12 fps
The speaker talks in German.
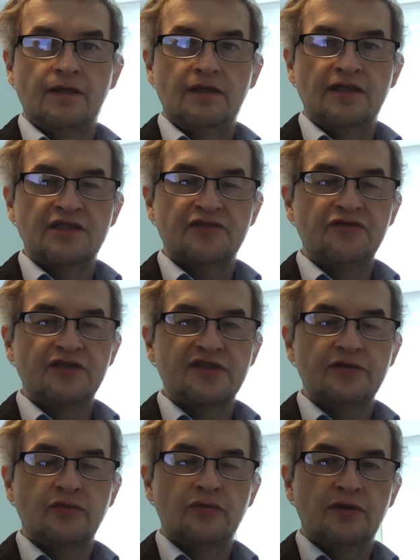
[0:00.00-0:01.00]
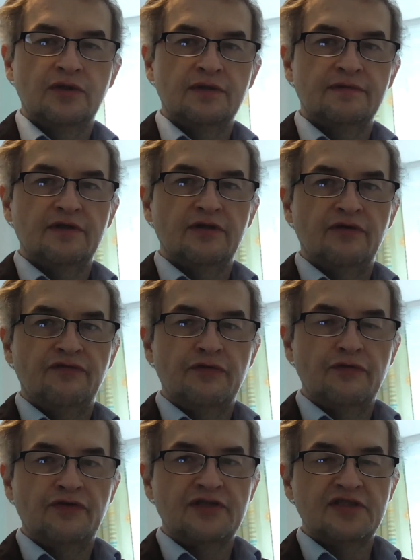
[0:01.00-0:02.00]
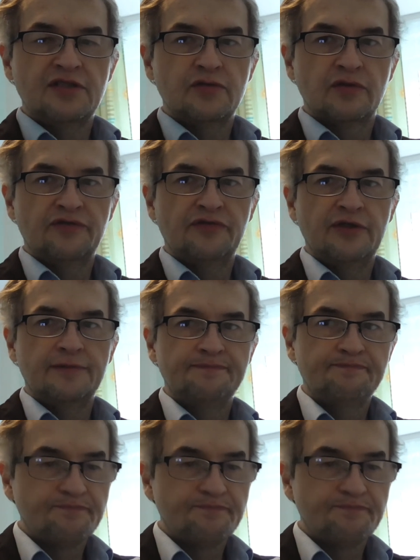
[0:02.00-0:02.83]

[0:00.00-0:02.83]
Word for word: dieses 14.45 Uhr äh, so ungefähr.